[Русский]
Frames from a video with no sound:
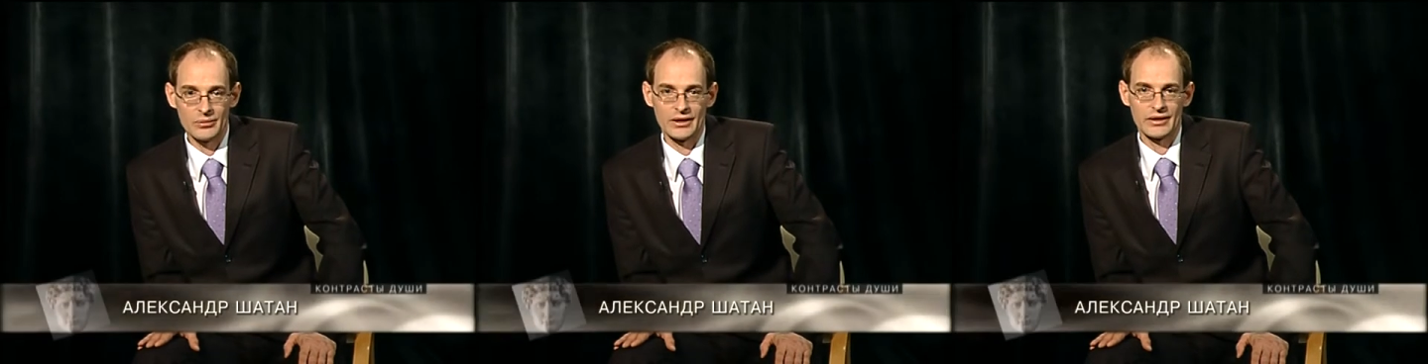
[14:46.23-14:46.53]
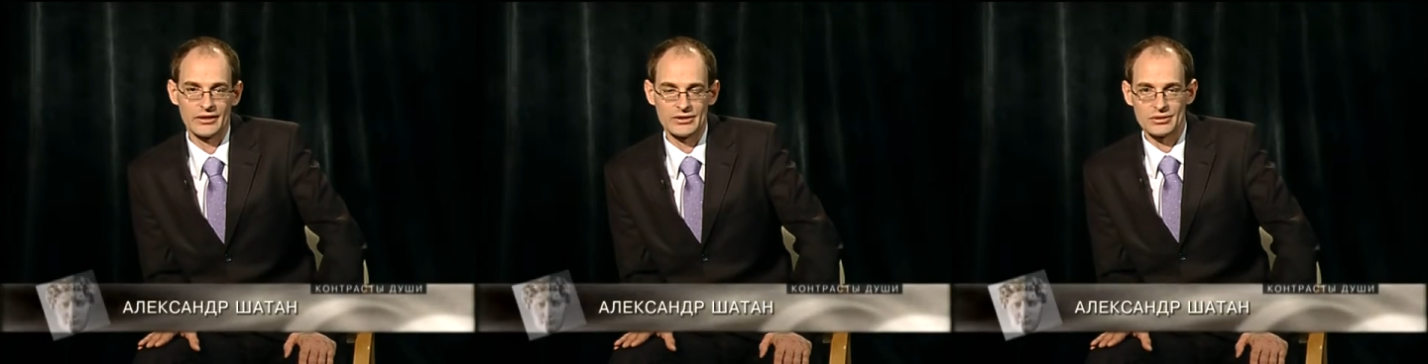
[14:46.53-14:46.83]
как
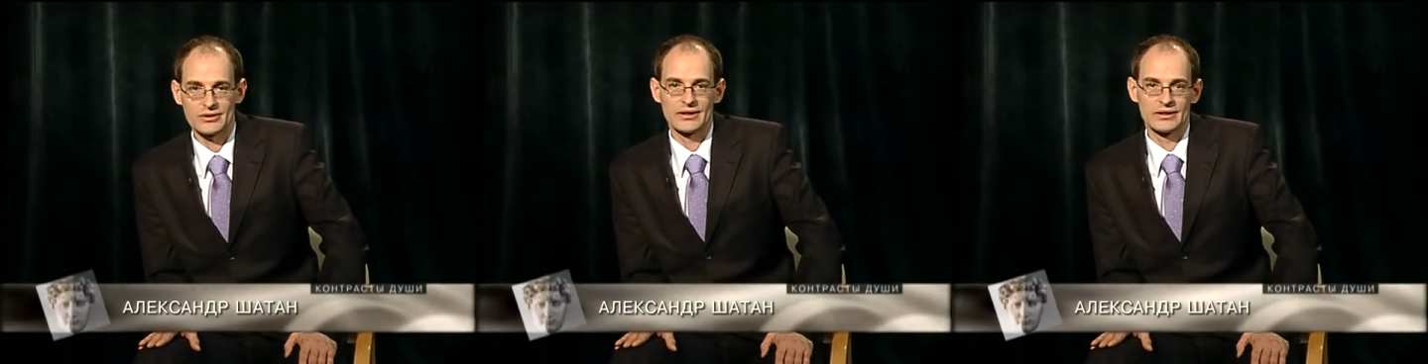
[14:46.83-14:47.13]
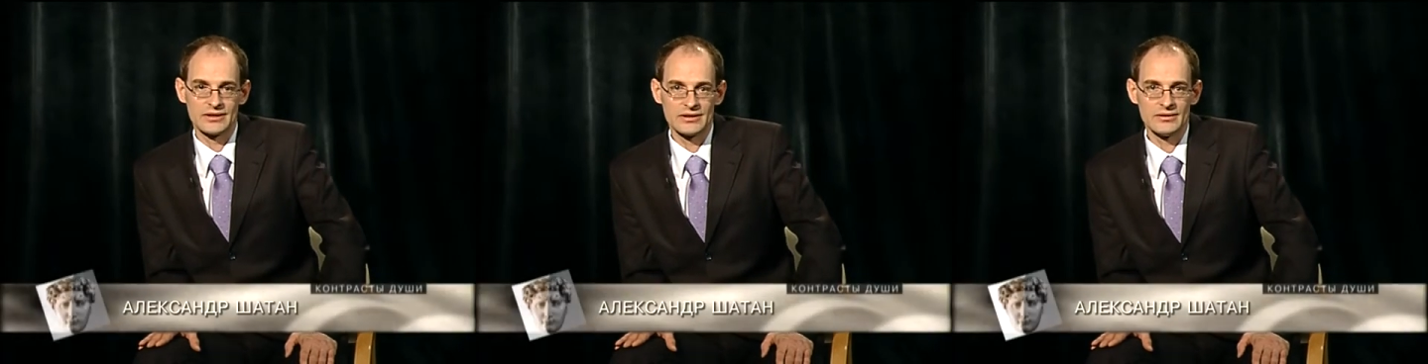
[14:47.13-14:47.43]
Христос
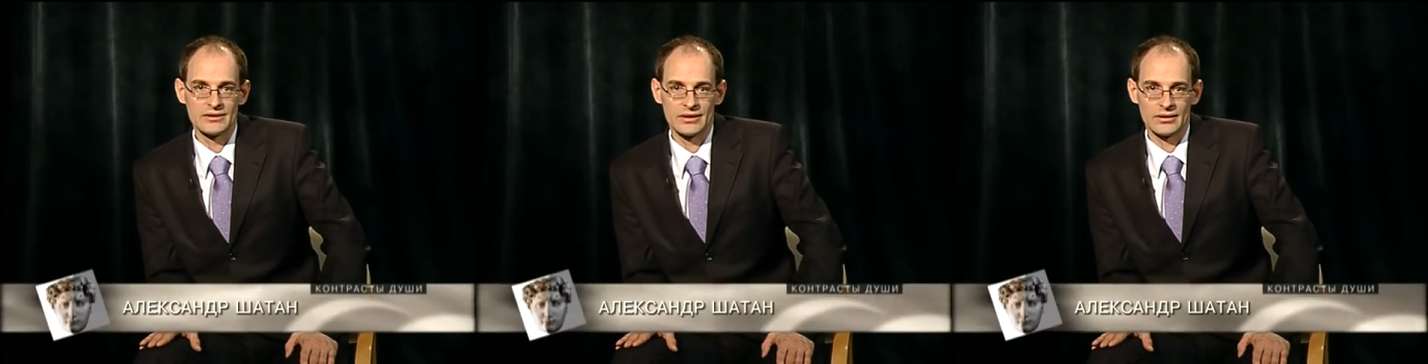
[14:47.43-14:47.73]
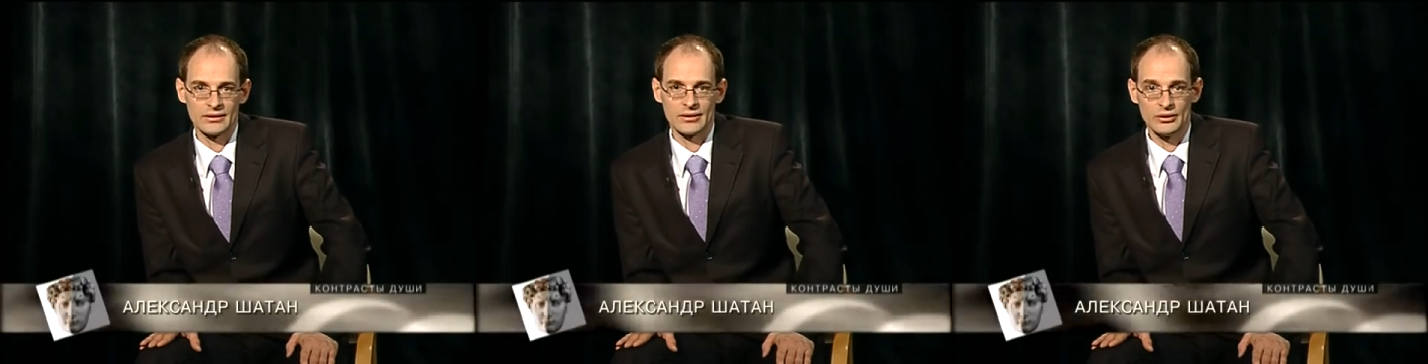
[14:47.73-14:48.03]
относился
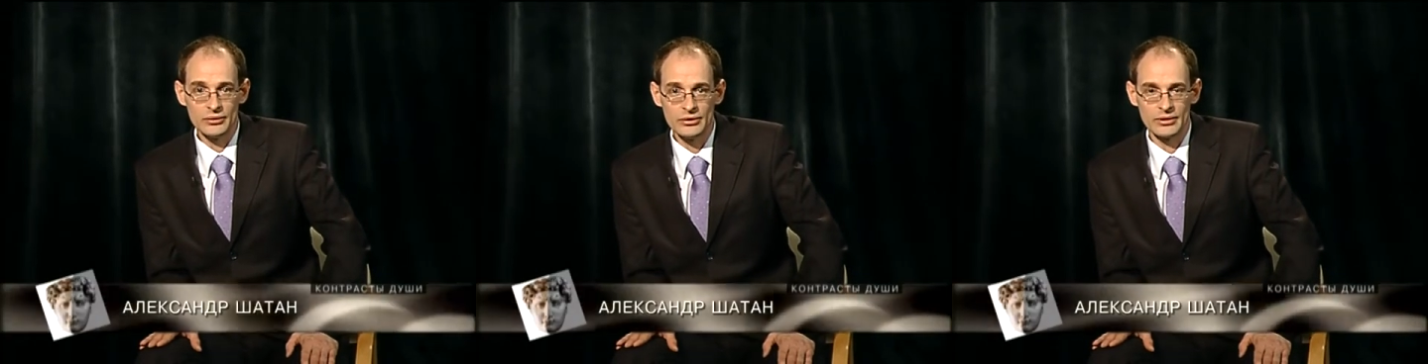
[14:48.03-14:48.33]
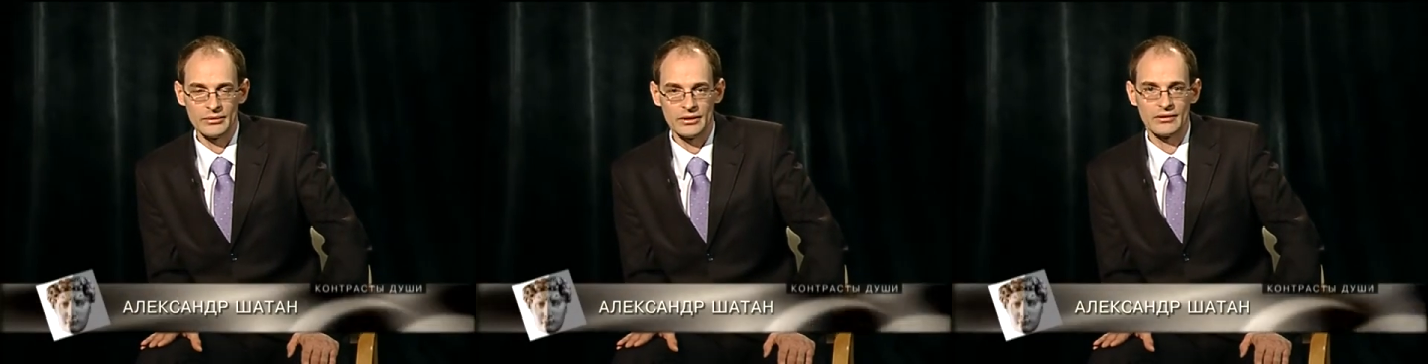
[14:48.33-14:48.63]
к
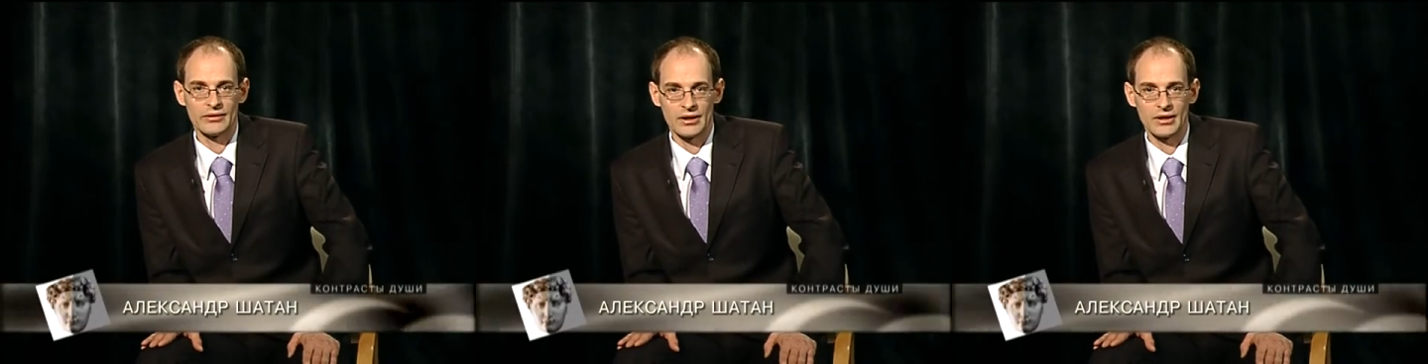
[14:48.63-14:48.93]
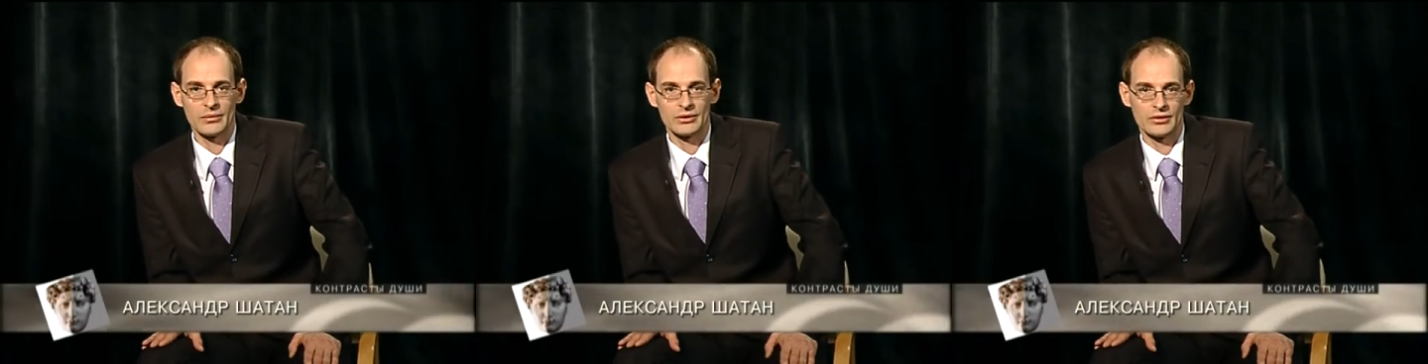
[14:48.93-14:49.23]
людям или к
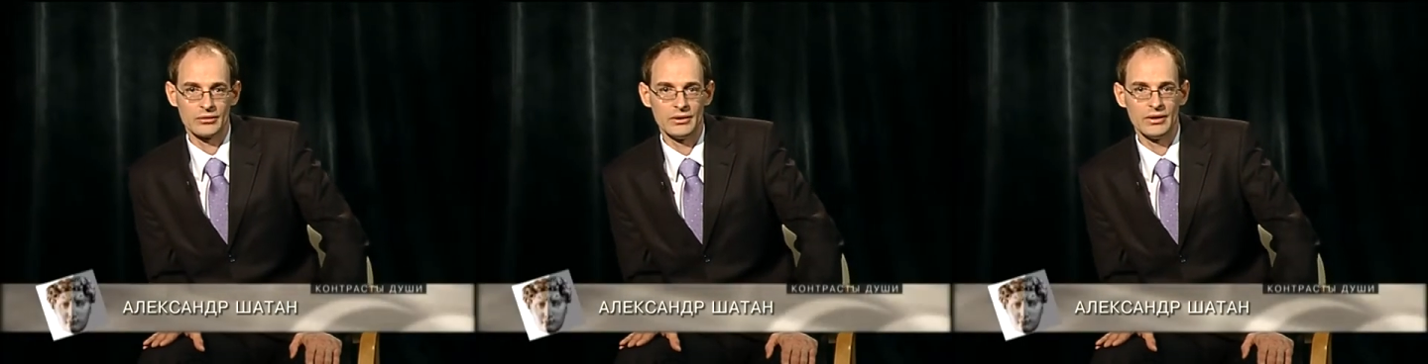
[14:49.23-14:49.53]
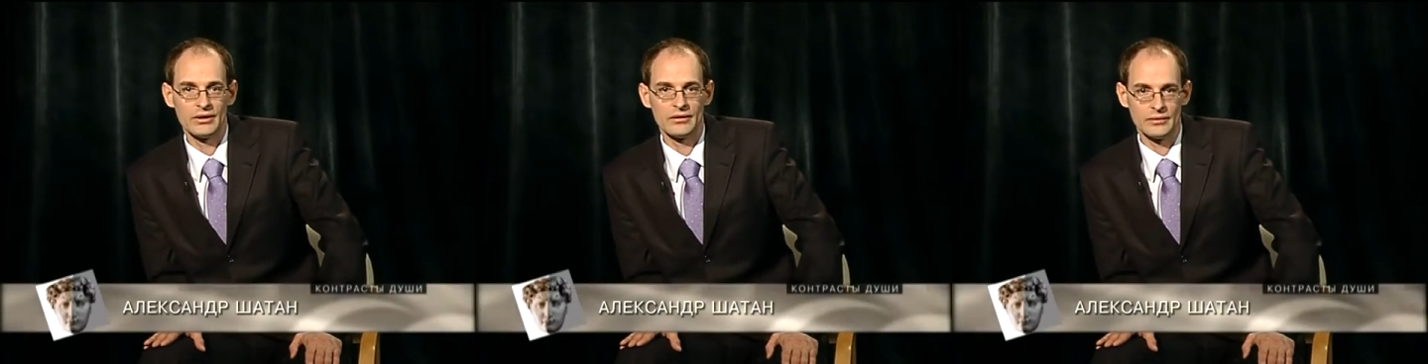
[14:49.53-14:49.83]
врагам, которые
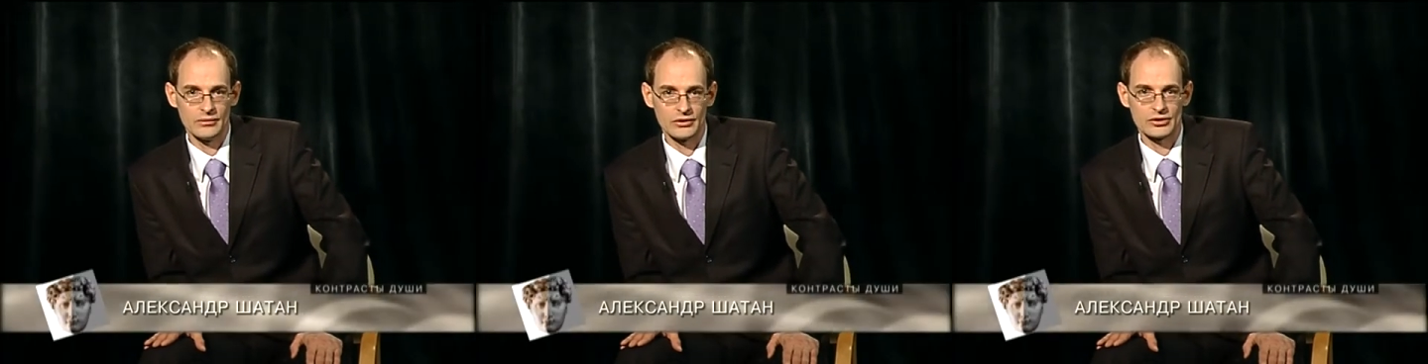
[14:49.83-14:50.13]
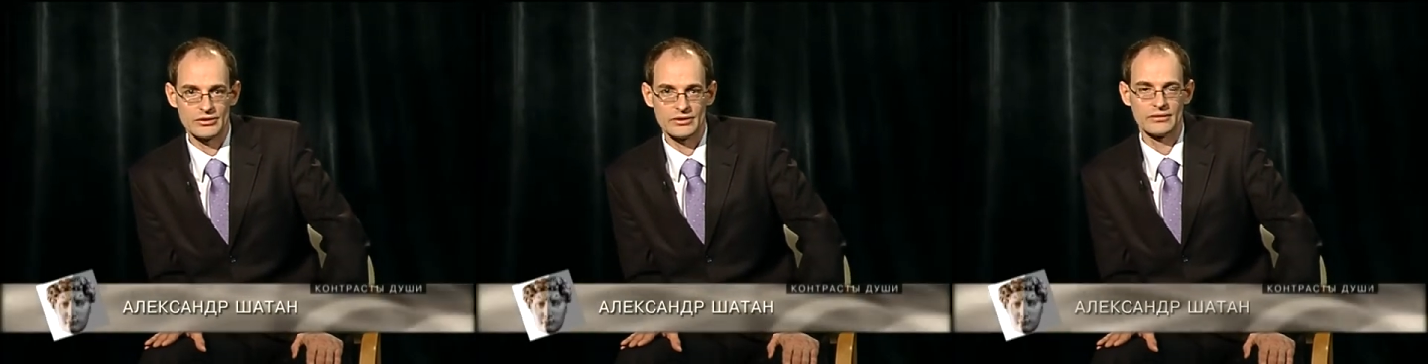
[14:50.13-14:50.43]
были в его
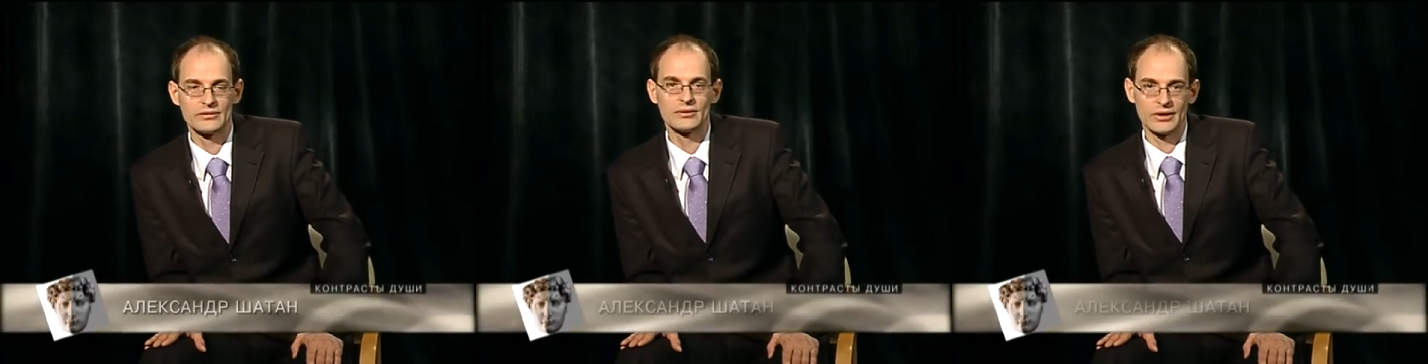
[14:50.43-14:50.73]
жизни. Всего